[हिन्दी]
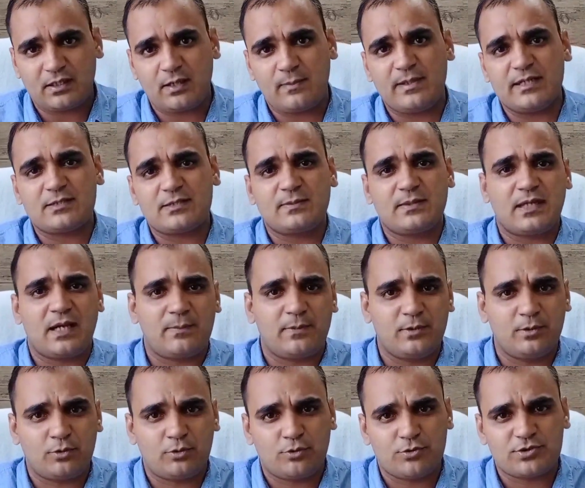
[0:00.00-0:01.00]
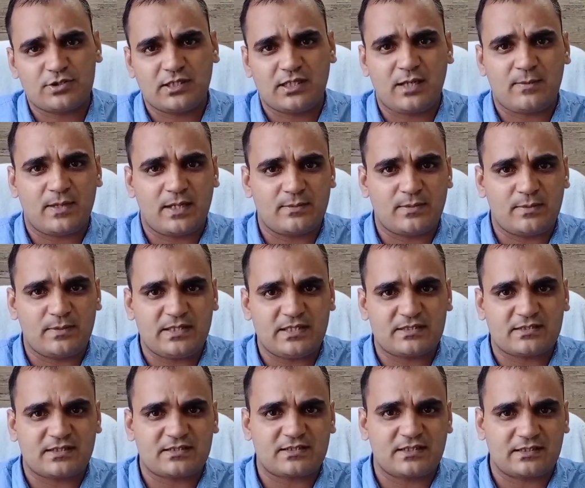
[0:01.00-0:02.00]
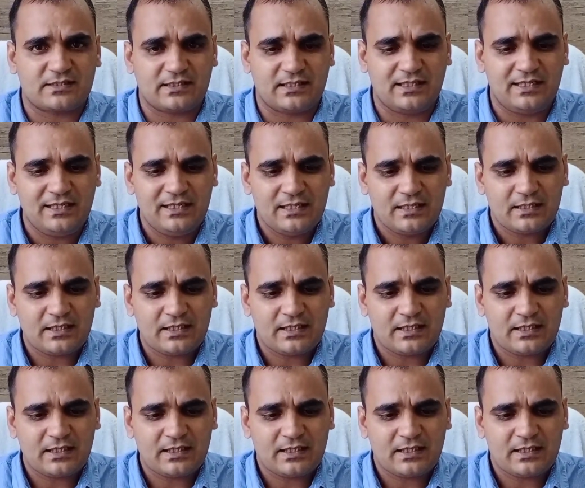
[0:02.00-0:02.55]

कमेंट्स में काफ़ी लोग कोस्टिंग के बारे में भी डिस्कस करते हैं